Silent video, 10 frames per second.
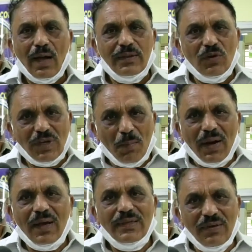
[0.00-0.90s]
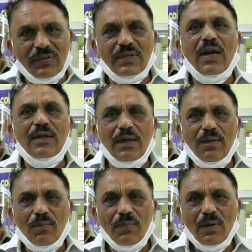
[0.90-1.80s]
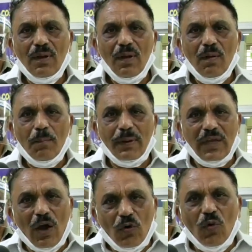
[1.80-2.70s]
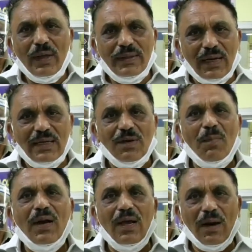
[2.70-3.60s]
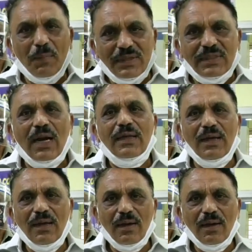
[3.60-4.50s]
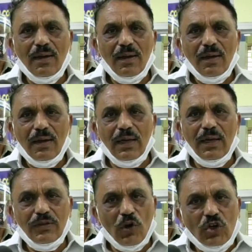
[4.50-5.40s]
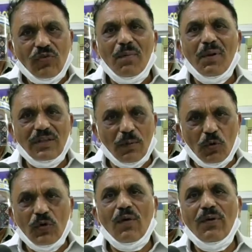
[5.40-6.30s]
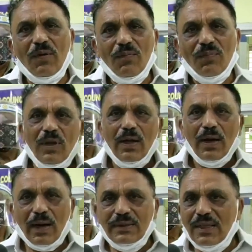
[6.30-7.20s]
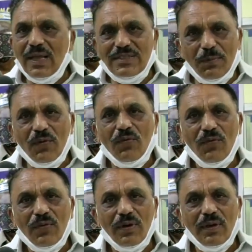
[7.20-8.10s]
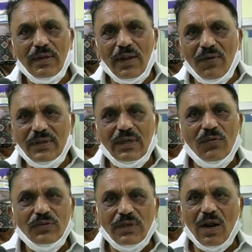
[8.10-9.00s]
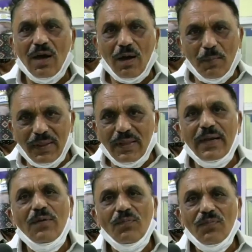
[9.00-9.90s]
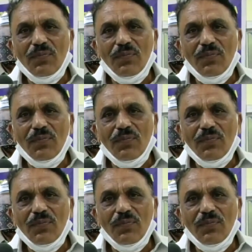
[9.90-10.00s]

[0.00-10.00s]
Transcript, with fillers: అందరూ సమానంగా జీవించడానికి ప్రతి హక్కు అందరికీ సమానంగా లభించడానికి ఈ దినోత్సవాన్ని మనం జరుపుకుంటా ఉన్నాం రక్తదాన శిబిరం నిర్వహించడం చాలా అభినందనీయం